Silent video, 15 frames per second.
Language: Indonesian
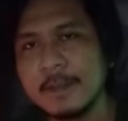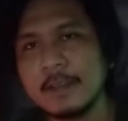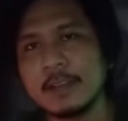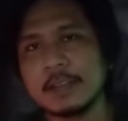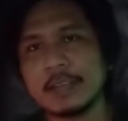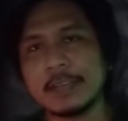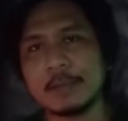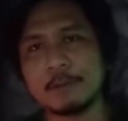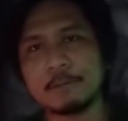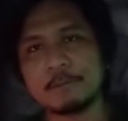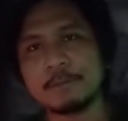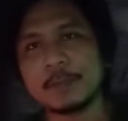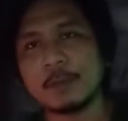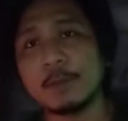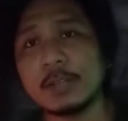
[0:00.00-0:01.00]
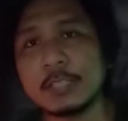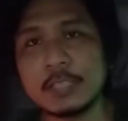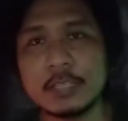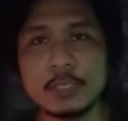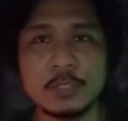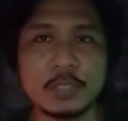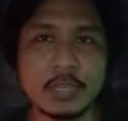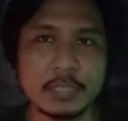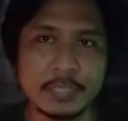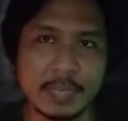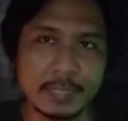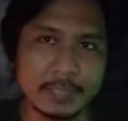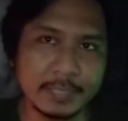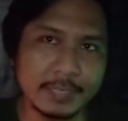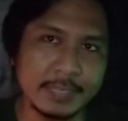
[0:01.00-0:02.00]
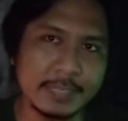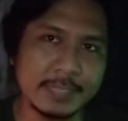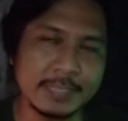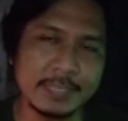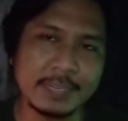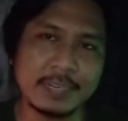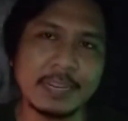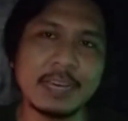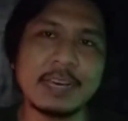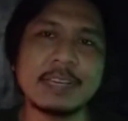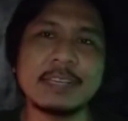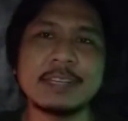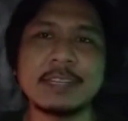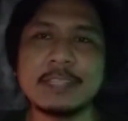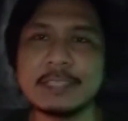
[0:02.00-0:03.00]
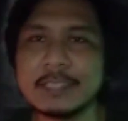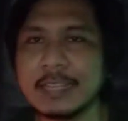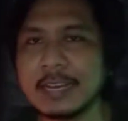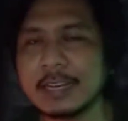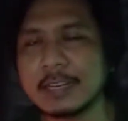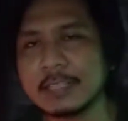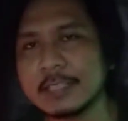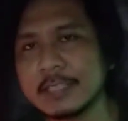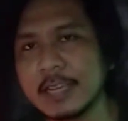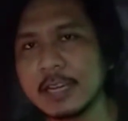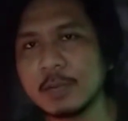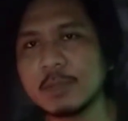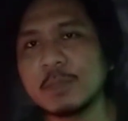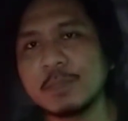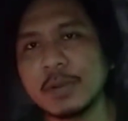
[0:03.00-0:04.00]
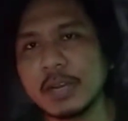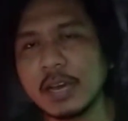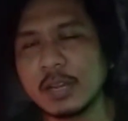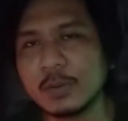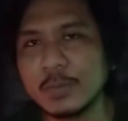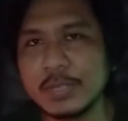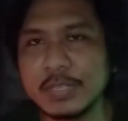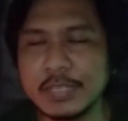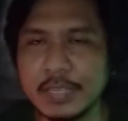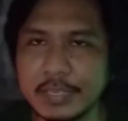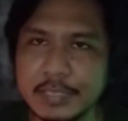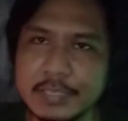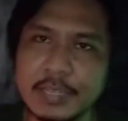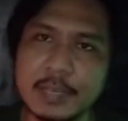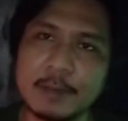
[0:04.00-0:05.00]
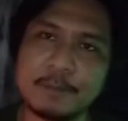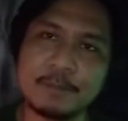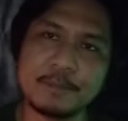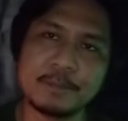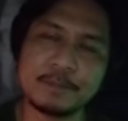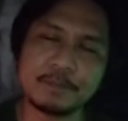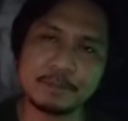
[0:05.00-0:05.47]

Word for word: Oke, okay, wajah dan juga diader ini lah yang nanti akan sangat mempengaruhi Derrida.